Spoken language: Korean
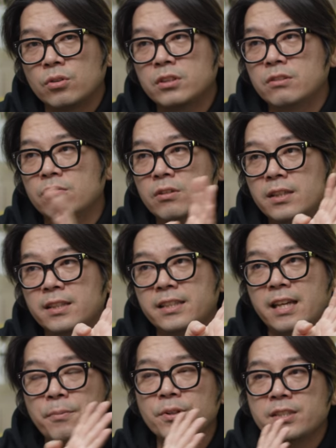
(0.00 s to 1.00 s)
그리고 원래
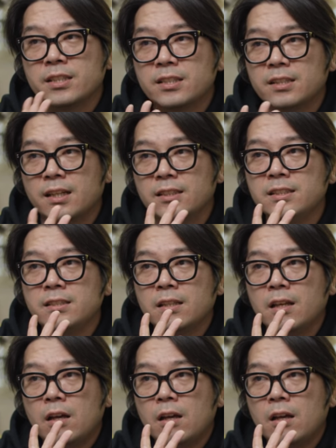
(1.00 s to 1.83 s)
네 번째 시간은